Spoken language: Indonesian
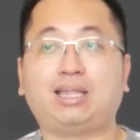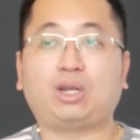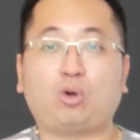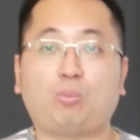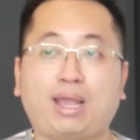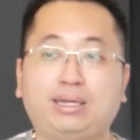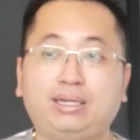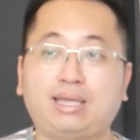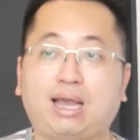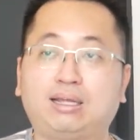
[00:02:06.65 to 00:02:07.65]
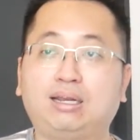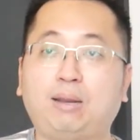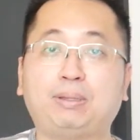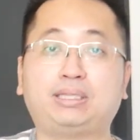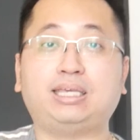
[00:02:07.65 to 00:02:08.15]
dari rumah ini yang
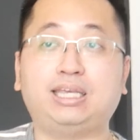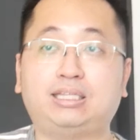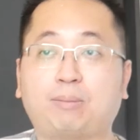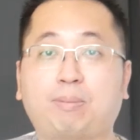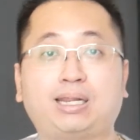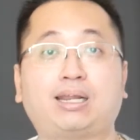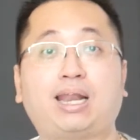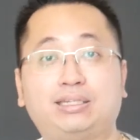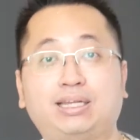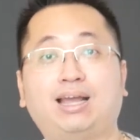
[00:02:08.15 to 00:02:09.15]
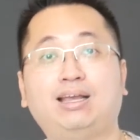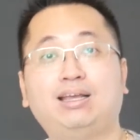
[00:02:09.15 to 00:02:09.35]
lebih tinggi daripada yang lainnya.